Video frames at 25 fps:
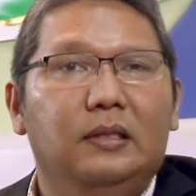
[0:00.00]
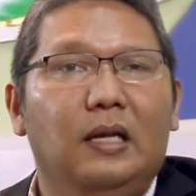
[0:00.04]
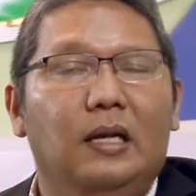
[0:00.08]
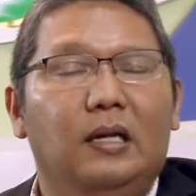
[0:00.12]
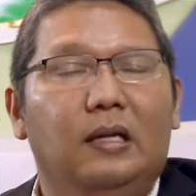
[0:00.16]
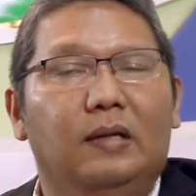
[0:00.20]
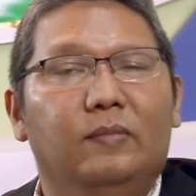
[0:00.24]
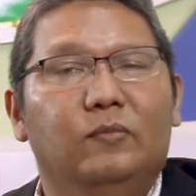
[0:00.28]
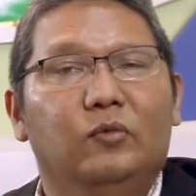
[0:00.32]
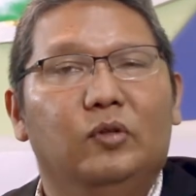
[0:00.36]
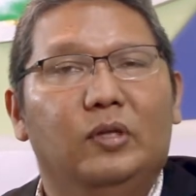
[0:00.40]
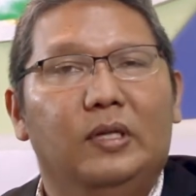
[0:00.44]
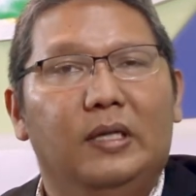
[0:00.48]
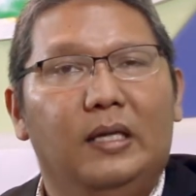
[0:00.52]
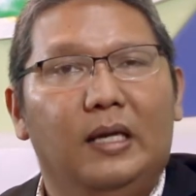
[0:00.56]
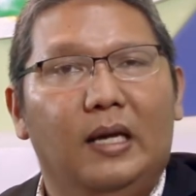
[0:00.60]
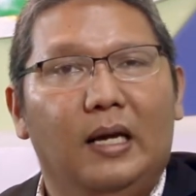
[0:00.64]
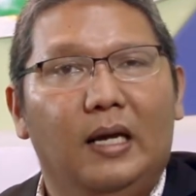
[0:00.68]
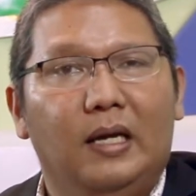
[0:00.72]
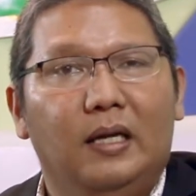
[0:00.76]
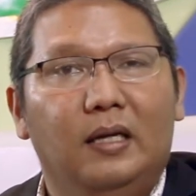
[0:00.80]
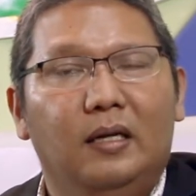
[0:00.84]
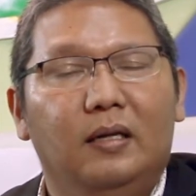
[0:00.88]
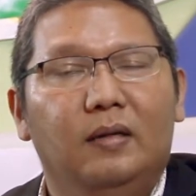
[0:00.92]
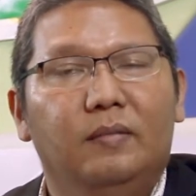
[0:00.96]
dan
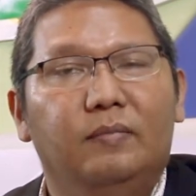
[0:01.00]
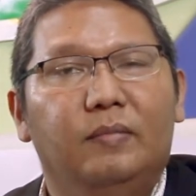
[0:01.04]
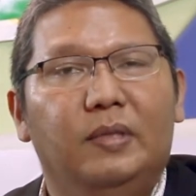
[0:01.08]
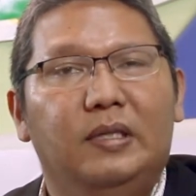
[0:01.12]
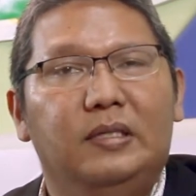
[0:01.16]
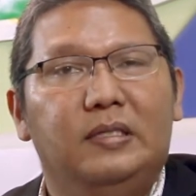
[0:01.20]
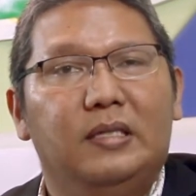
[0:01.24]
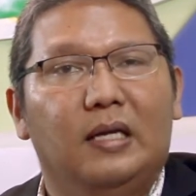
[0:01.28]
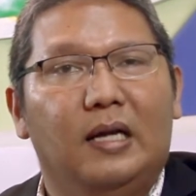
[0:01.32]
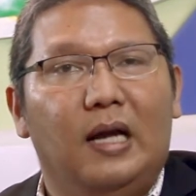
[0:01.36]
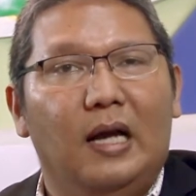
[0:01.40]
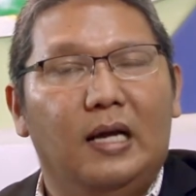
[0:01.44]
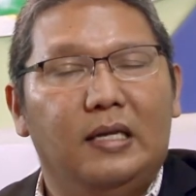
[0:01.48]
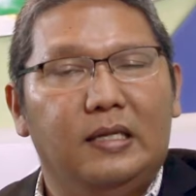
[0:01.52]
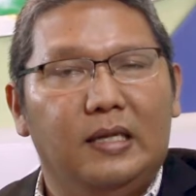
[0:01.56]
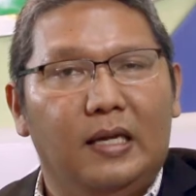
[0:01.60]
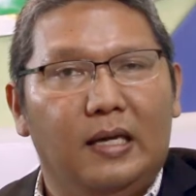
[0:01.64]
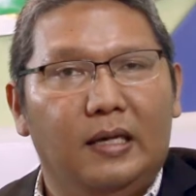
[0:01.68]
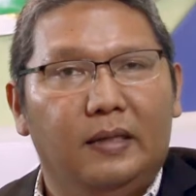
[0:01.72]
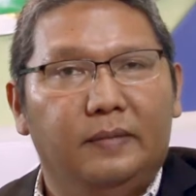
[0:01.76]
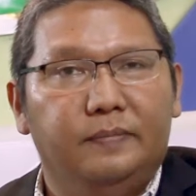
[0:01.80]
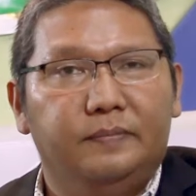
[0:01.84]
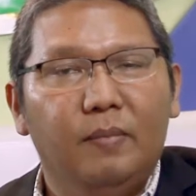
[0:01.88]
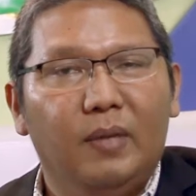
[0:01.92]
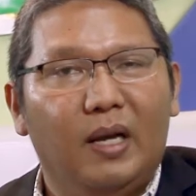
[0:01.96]
kemudian
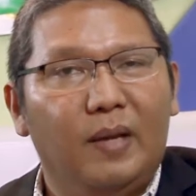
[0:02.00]
mencegahnya.